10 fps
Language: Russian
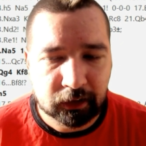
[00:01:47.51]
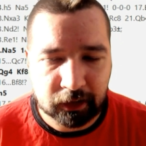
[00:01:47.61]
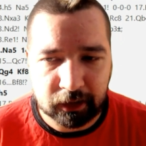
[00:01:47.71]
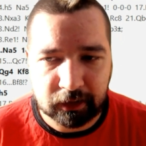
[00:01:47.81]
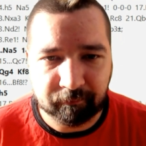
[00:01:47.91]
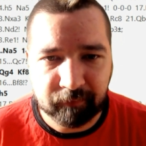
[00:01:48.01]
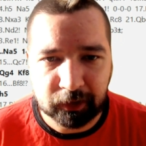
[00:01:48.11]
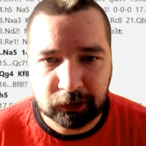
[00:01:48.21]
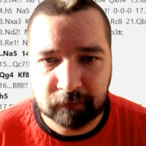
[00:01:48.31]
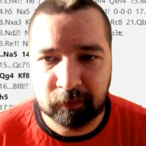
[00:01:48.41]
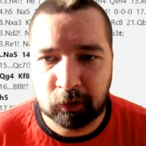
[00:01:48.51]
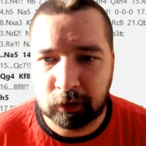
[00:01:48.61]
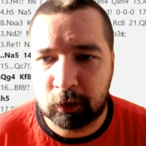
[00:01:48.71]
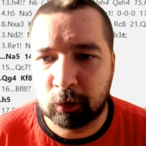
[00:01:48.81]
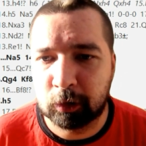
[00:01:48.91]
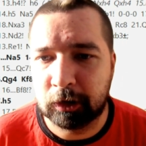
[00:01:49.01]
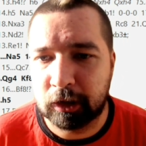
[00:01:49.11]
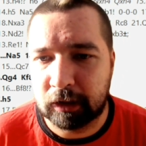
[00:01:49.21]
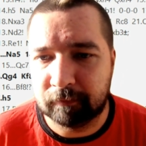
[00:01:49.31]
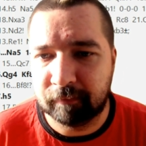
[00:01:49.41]
ходы пешками, то я должен
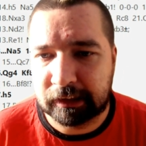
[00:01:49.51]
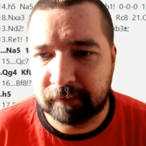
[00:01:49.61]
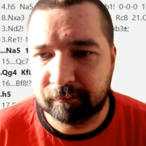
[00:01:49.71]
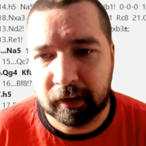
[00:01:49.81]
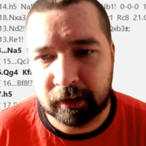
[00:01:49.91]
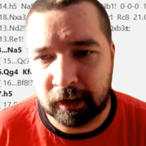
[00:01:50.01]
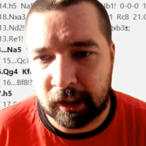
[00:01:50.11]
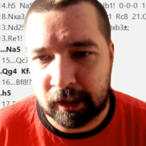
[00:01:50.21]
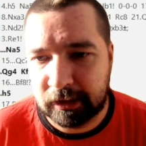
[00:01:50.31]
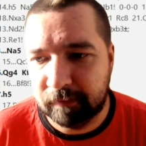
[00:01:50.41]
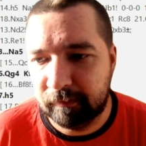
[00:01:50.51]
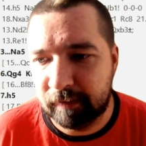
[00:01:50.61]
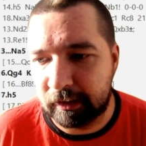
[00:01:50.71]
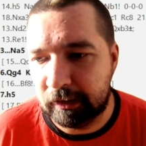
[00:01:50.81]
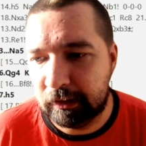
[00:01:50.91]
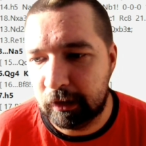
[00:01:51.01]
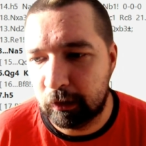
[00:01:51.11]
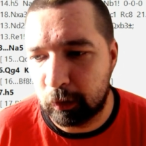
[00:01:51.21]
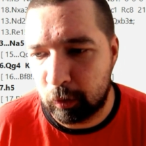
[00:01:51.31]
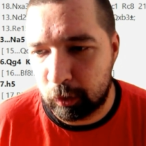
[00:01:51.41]
играть максимально активно и
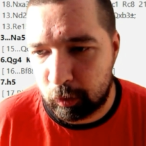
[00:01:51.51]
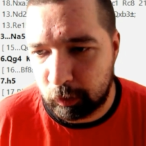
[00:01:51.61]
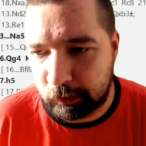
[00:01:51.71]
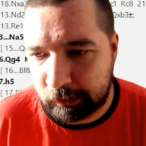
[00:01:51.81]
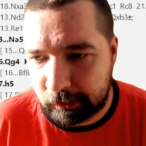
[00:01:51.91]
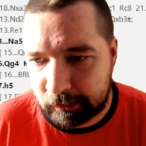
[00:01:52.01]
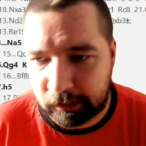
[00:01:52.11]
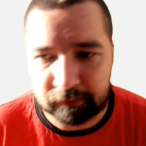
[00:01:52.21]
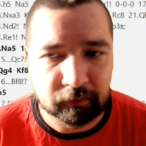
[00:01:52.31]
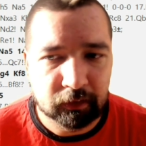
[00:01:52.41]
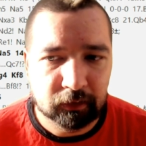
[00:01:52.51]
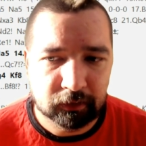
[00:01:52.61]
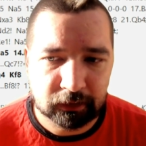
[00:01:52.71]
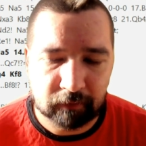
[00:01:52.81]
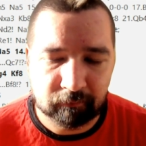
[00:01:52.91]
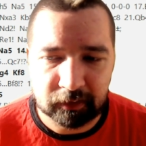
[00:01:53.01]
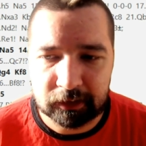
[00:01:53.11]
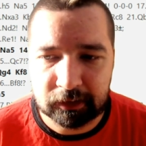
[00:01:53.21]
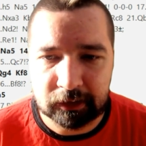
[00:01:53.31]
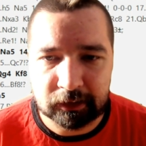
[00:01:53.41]
делаю ход конь c3. Самое
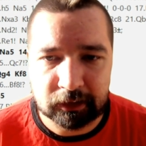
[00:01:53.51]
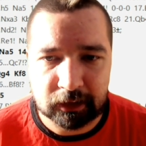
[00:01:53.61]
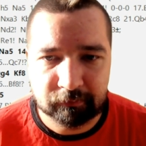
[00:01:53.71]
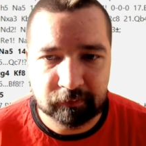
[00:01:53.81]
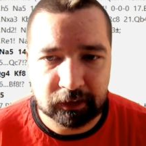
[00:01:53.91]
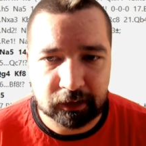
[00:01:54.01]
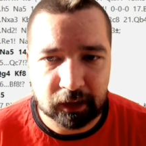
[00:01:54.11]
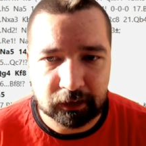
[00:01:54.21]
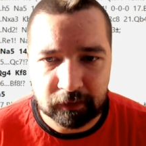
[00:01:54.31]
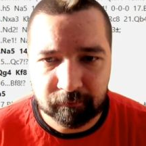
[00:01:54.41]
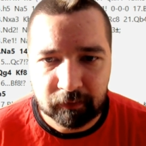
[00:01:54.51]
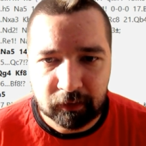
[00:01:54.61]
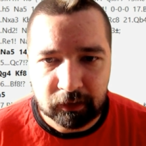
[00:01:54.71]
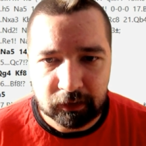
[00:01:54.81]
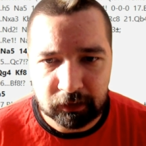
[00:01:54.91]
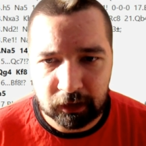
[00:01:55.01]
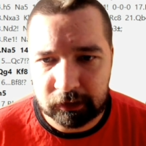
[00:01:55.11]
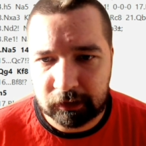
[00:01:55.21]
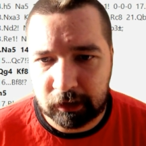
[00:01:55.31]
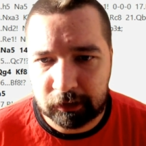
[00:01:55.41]
естественное развитие коня. И
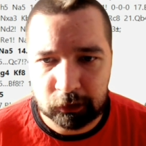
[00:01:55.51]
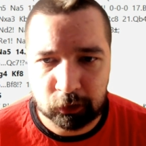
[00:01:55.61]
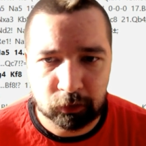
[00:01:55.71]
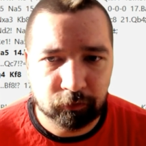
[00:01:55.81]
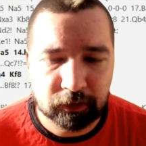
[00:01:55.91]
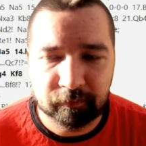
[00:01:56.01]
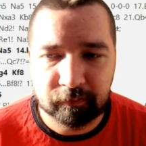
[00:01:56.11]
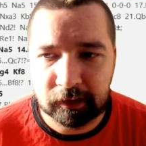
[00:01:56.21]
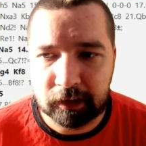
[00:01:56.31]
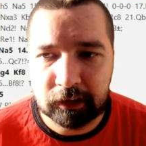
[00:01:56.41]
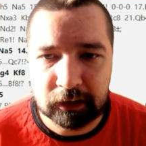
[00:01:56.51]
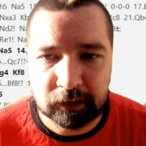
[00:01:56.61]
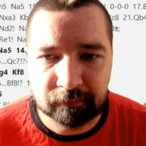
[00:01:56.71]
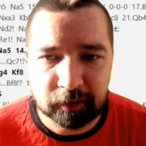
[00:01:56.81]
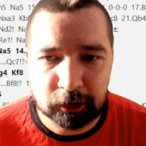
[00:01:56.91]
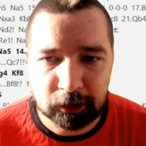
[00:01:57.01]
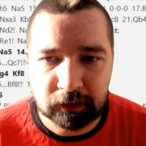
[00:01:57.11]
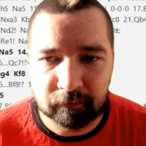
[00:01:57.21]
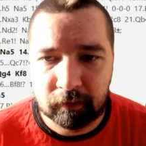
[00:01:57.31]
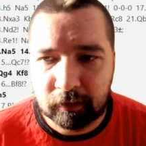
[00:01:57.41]
надо сказать, что, видимо, сильнейшим
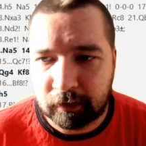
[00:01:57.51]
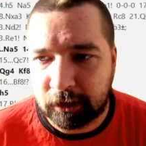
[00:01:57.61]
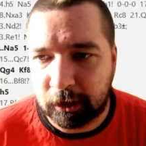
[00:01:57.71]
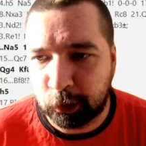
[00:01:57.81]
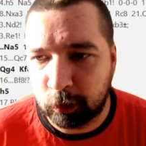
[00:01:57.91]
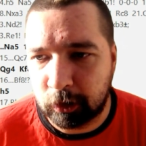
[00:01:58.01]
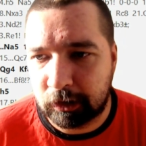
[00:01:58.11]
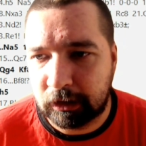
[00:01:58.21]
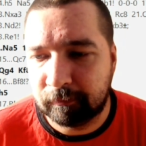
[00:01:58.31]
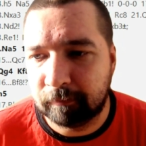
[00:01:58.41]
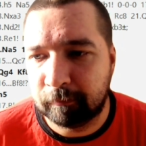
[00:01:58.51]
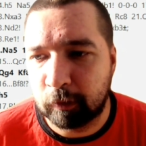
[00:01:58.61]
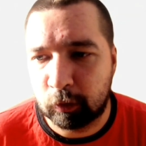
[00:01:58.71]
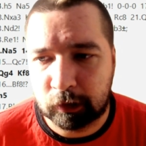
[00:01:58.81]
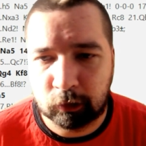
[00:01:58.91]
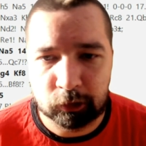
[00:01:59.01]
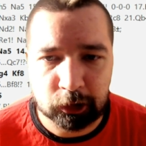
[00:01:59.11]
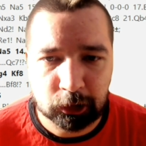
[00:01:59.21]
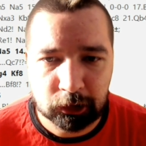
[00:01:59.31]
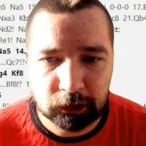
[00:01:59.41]
решением за черных здесь был бы ход слон
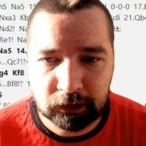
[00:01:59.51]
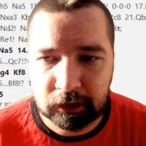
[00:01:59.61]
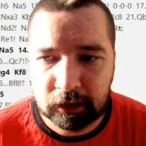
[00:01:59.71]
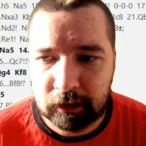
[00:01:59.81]
c6,